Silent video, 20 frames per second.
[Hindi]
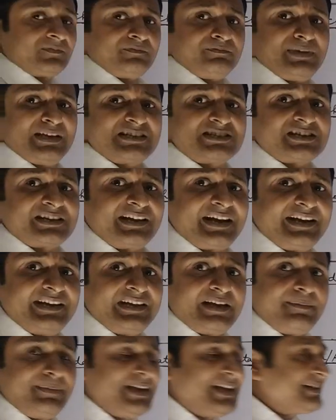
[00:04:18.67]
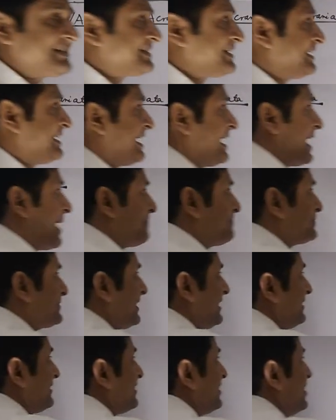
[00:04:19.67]
मीन्स क्रेनियम इज
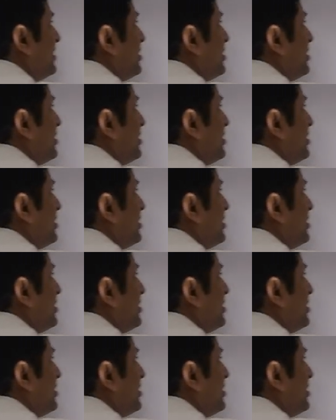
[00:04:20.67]
एबसेंट